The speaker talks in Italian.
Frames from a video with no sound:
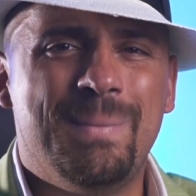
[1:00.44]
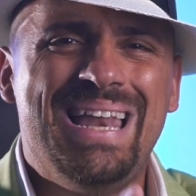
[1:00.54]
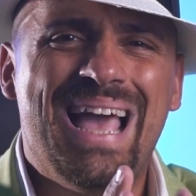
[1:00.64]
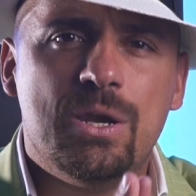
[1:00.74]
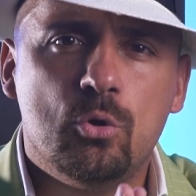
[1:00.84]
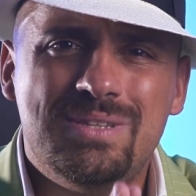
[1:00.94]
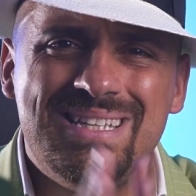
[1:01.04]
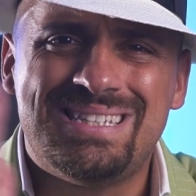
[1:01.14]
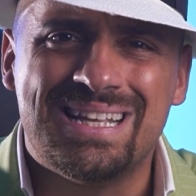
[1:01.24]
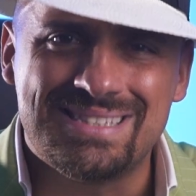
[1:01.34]
ma le hanno
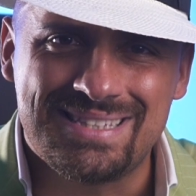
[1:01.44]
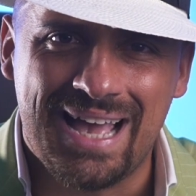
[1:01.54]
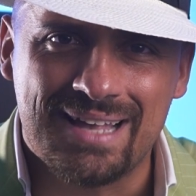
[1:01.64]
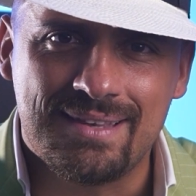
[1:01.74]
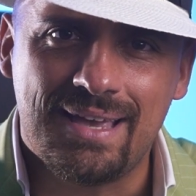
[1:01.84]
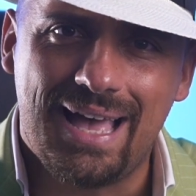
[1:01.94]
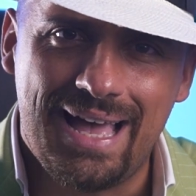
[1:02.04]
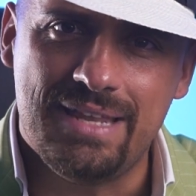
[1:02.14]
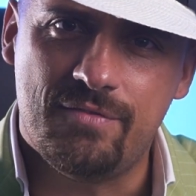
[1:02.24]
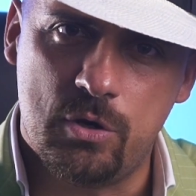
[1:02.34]
distanziate a
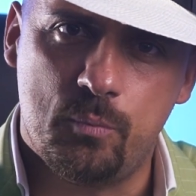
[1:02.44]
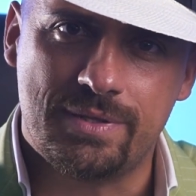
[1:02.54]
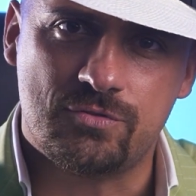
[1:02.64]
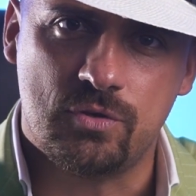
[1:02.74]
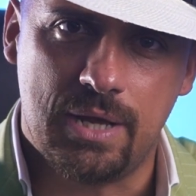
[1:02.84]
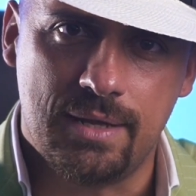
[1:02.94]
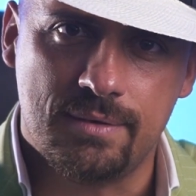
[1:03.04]
livello personale.